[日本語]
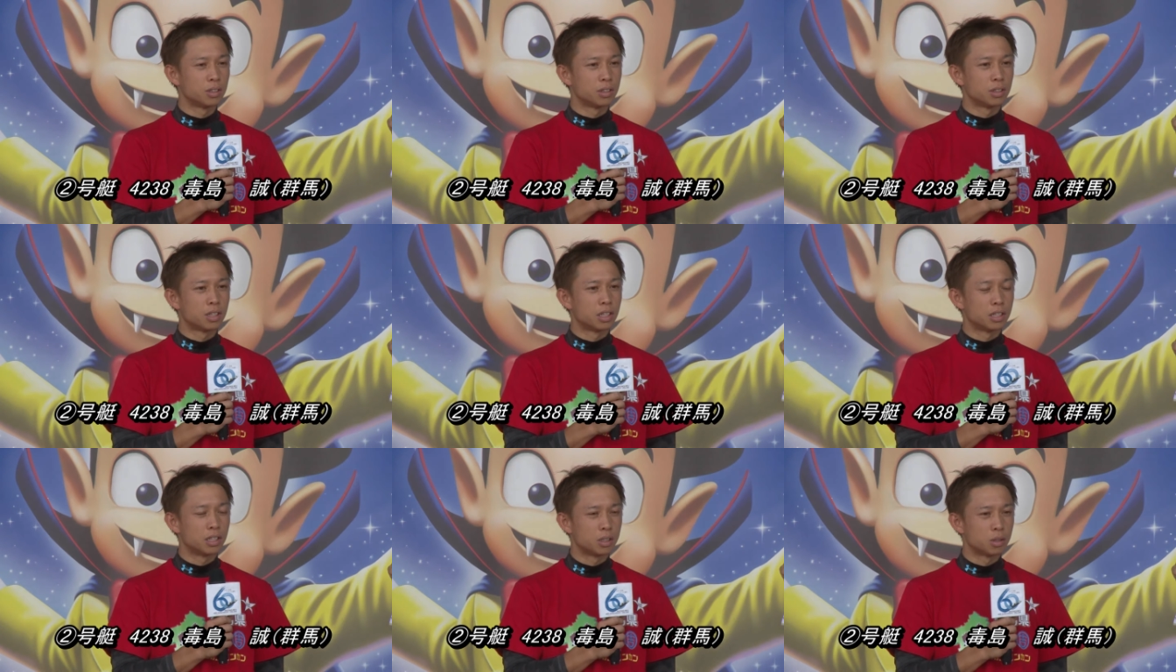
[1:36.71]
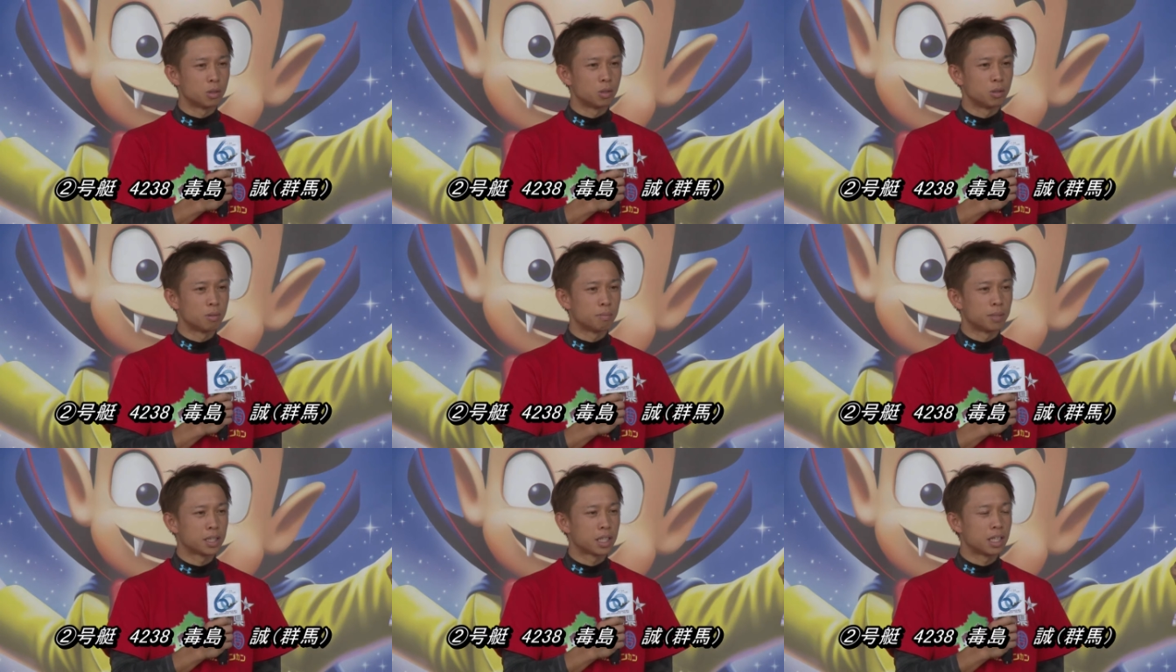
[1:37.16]
うなんでしょう、
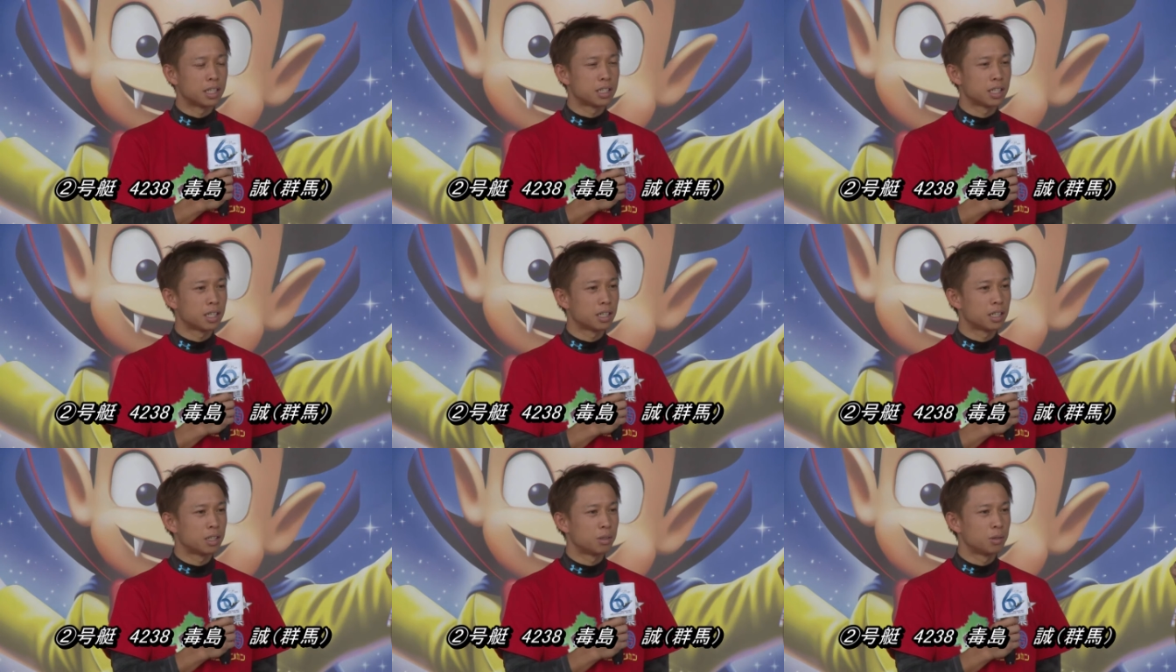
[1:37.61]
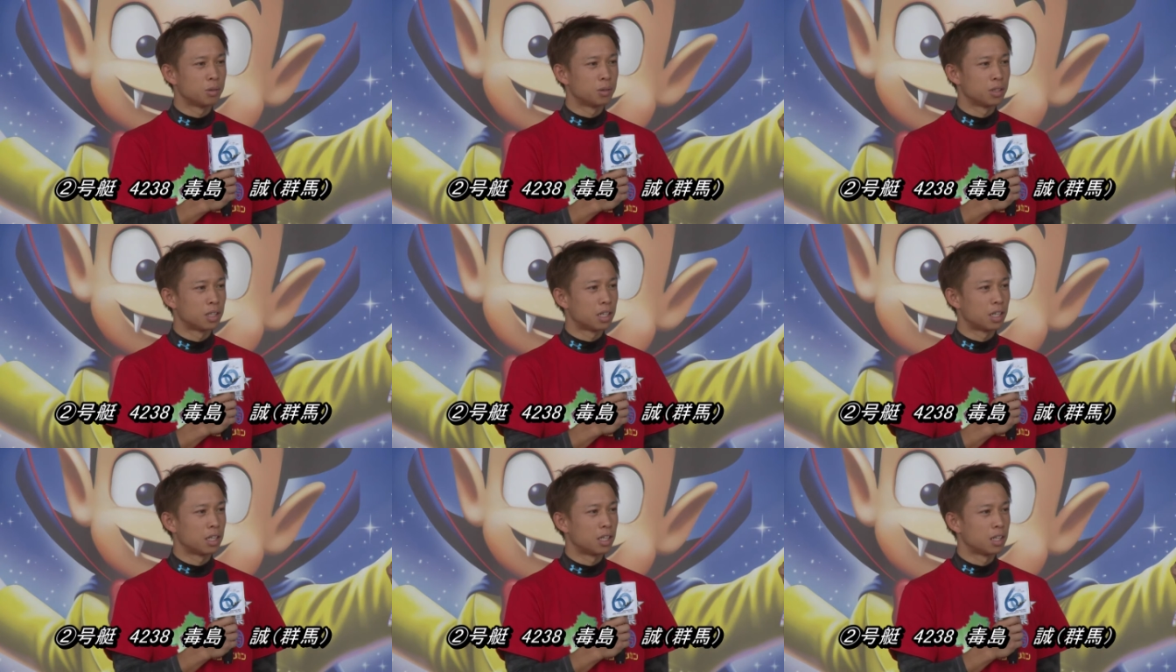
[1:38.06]
まあ、代謝上げるよう
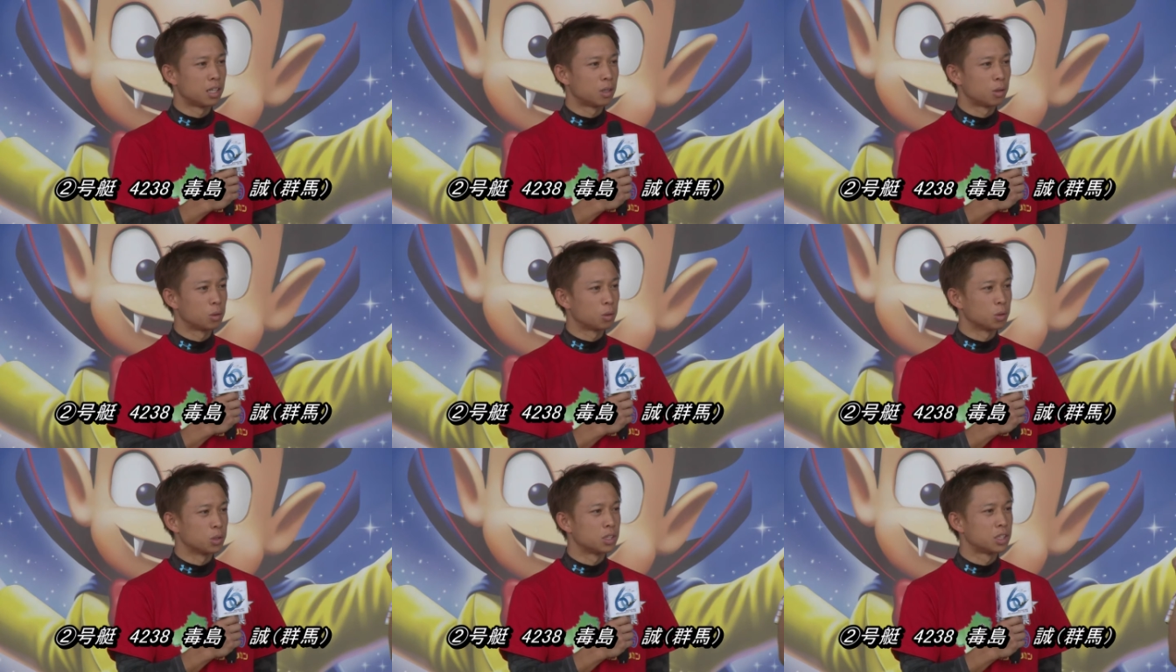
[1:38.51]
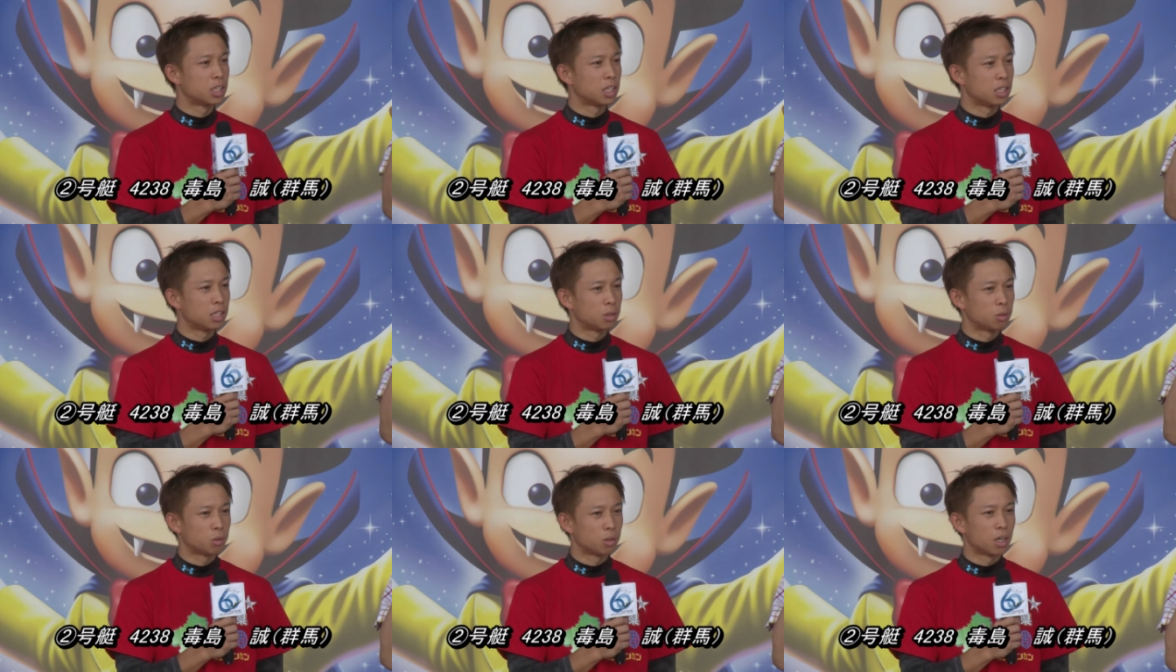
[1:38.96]
なことした
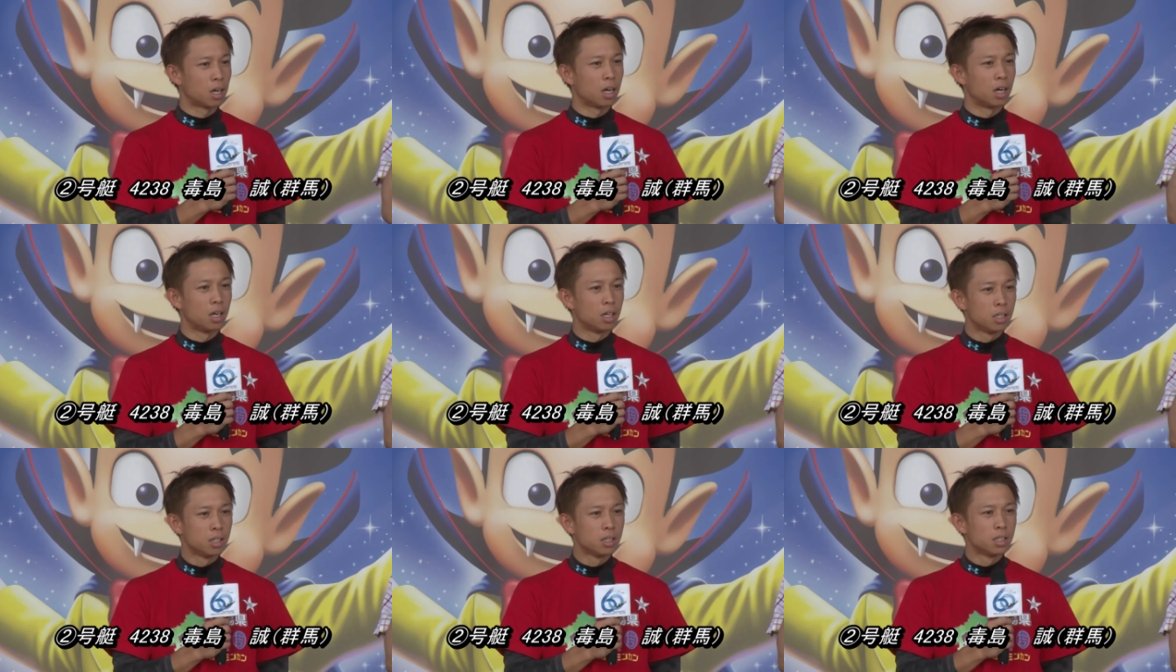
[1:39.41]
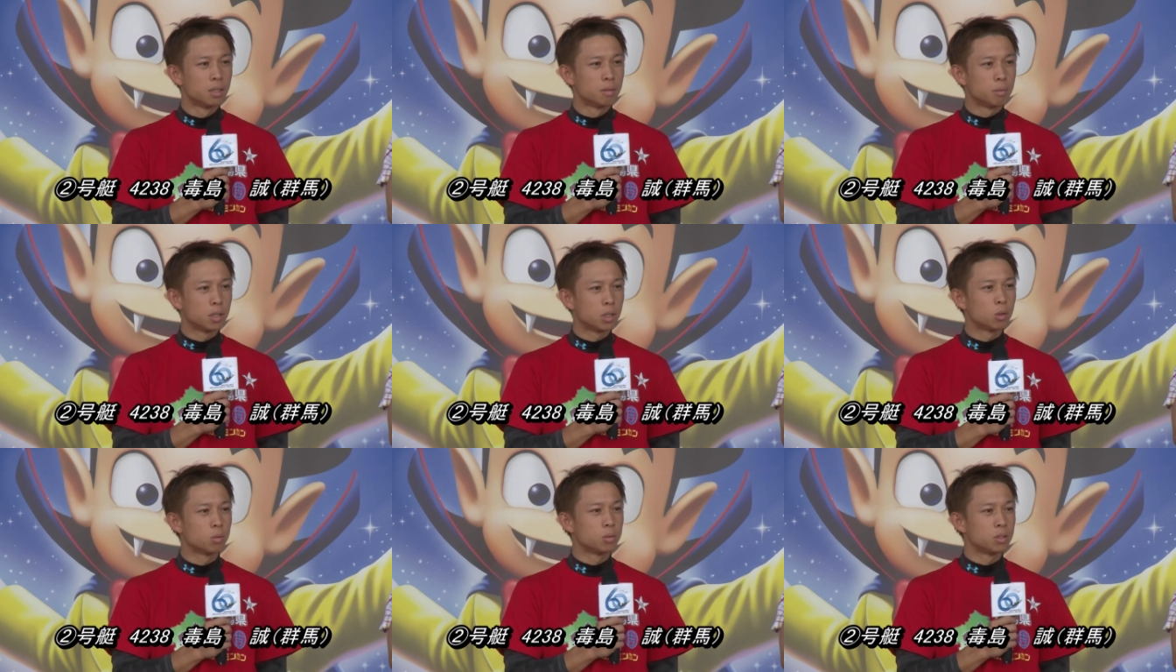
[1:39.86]
りとか
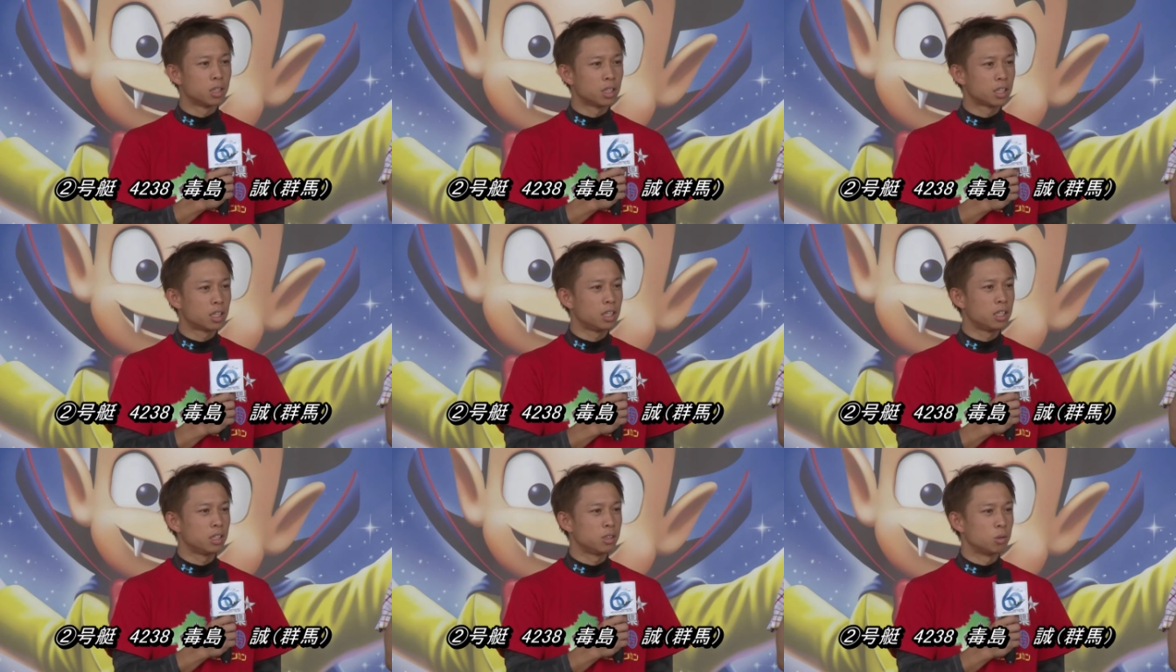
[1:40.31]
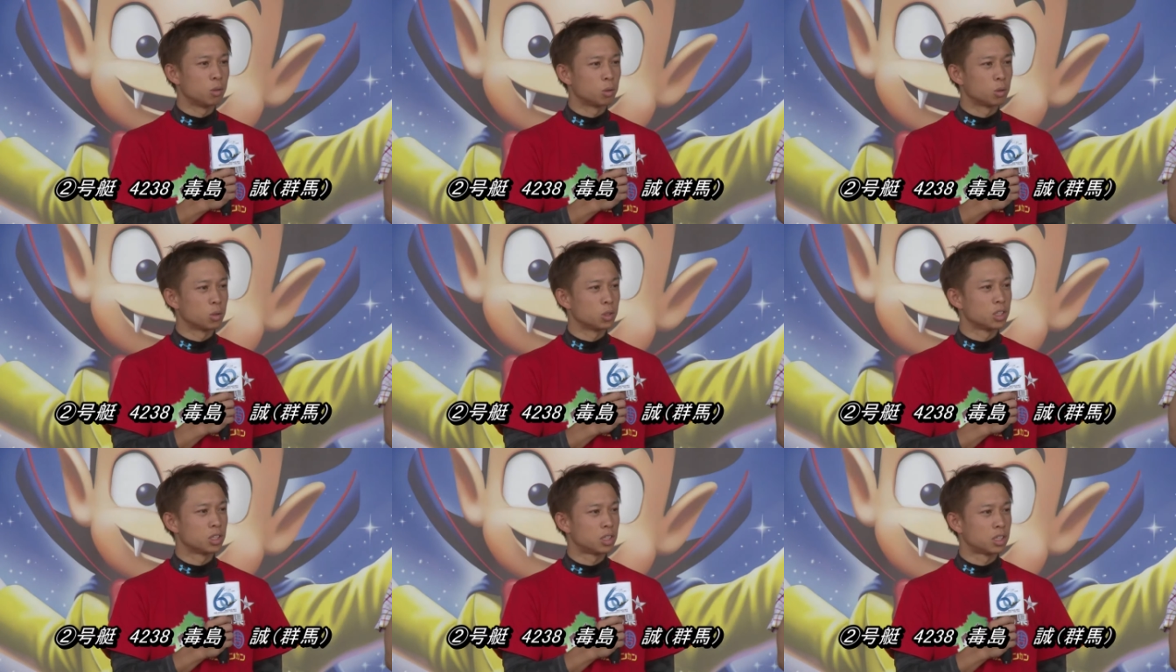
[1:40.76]
まあ、余分な筋肉を落
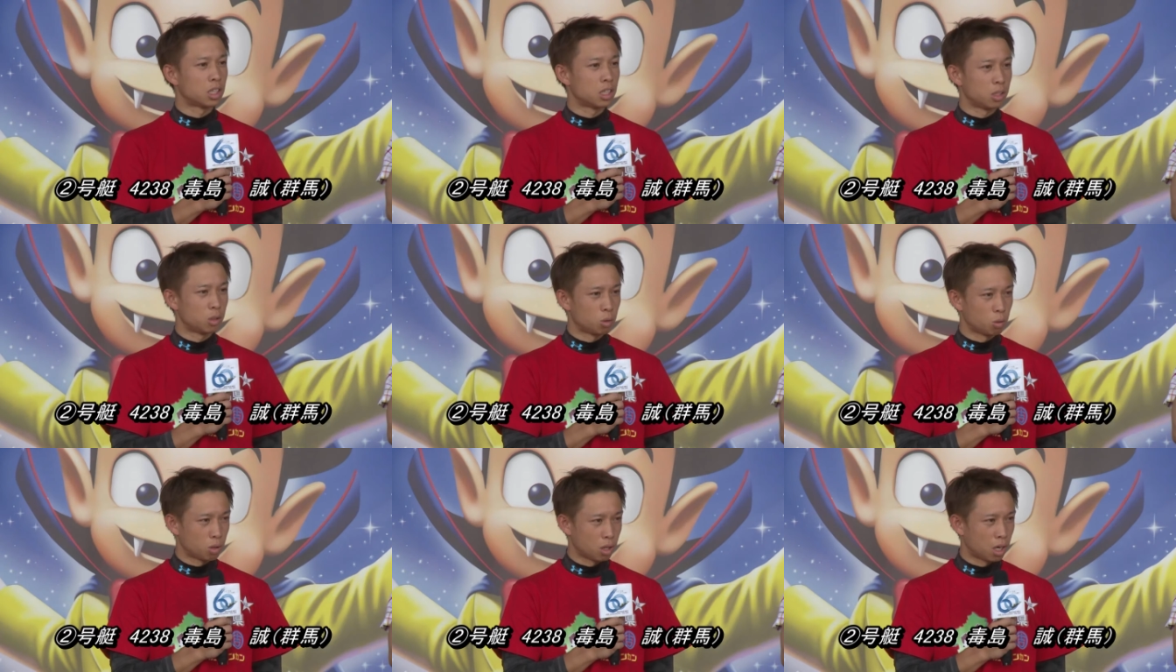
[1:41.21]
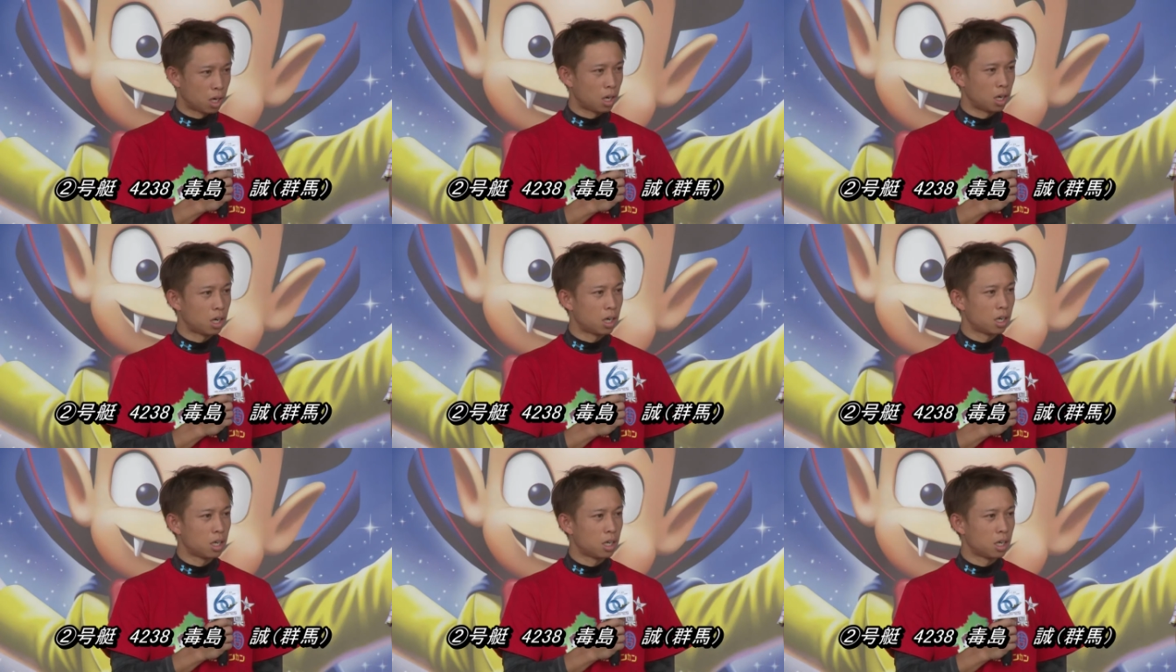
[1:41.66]
としたりとか